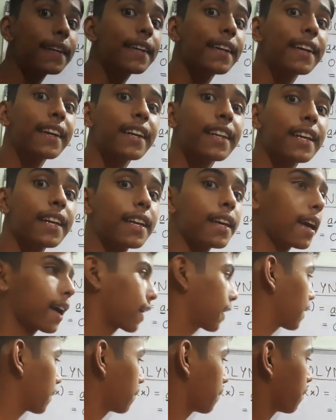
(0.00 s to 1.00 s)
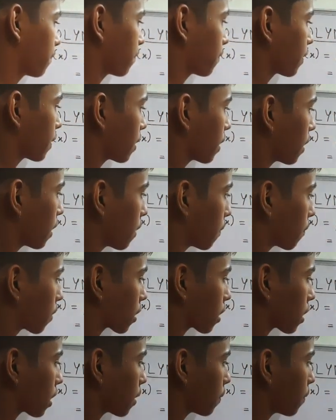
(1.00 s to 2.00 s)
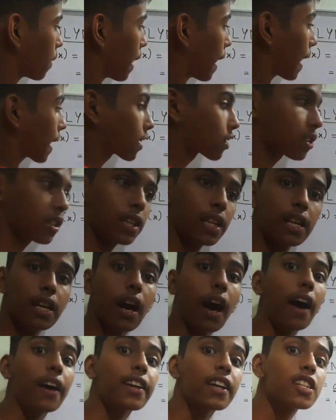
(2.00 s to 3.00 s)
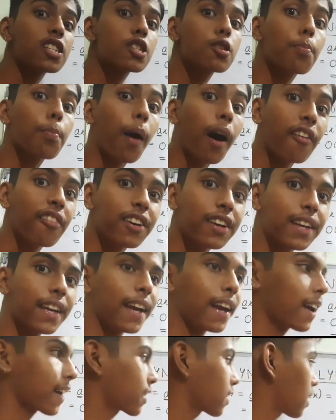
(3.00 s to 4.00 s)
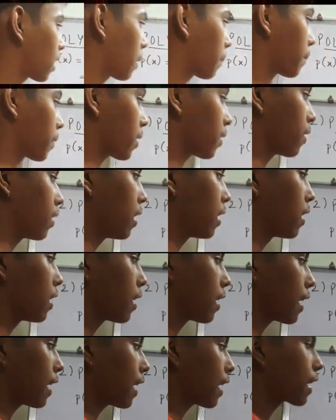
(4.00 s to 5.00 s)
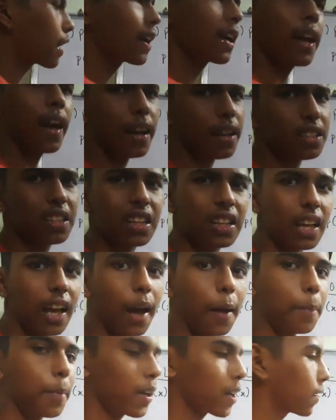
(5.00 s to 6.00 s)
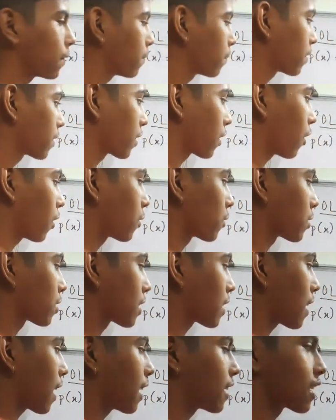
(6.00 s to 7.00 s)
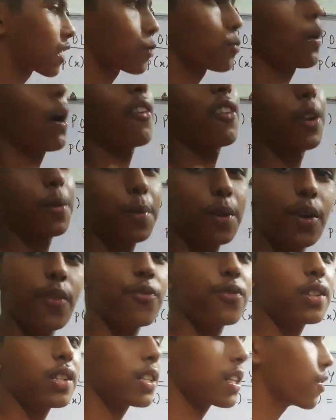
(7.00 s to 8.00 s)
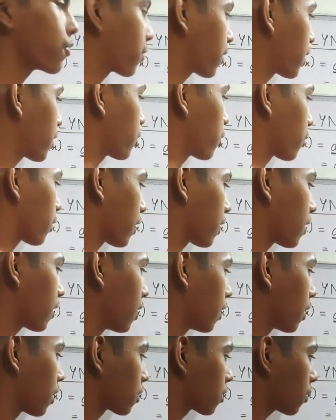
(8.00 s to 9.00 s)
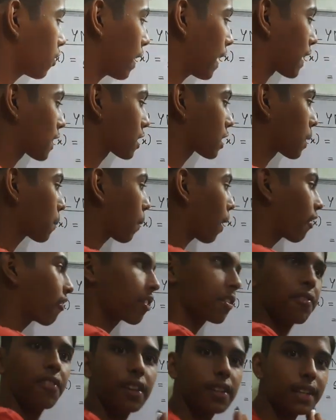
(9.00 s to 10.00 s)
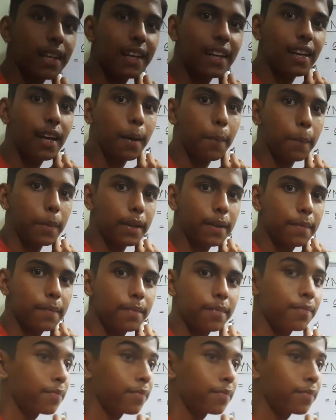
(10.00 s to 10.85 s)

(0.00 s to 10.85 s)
की डिग्री क्या है मतलब एक्स की हाईएस्ट पावर क्या है यहाँ पे एक ही एक्स है यहाँ पे और उसकी हाईएस्ट पावर भी ऑब्वियसली वही होगी तो एक्स की पावर वन है यहाँ पे